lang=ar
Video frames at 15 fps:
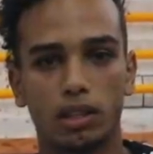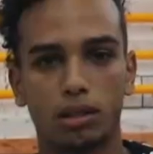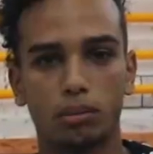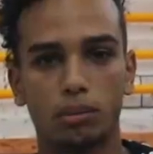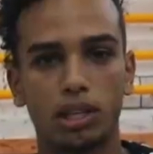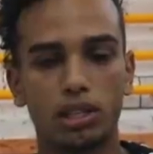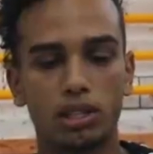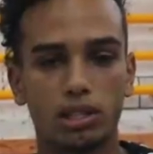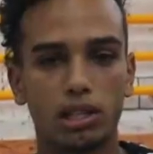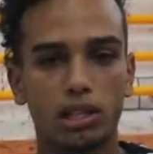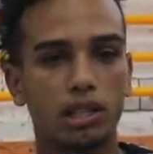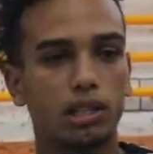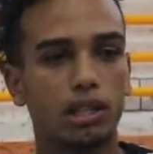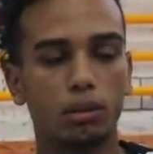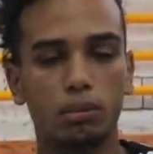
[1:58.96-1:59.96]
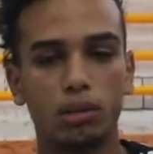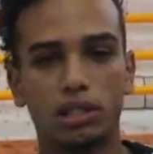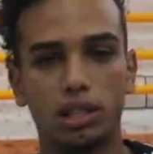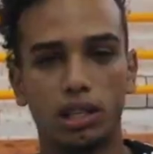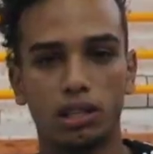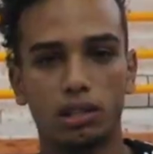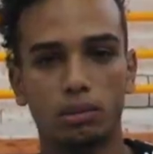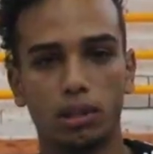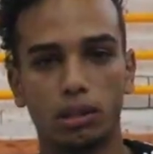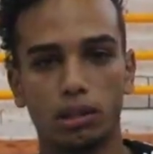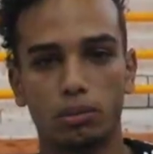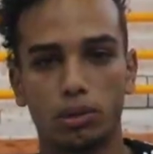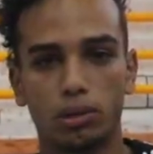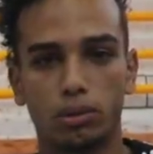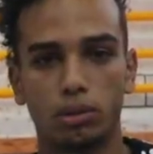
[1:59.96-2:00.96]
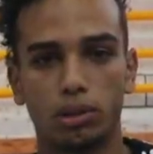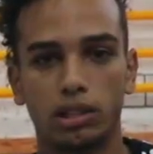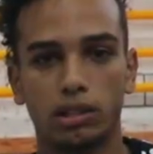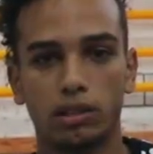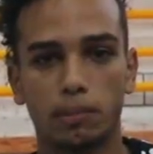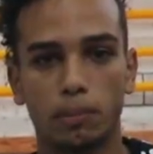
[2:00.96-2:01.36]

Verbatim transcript: ما كاينش لا دعم لا حتى حاجه من عند المسؤولين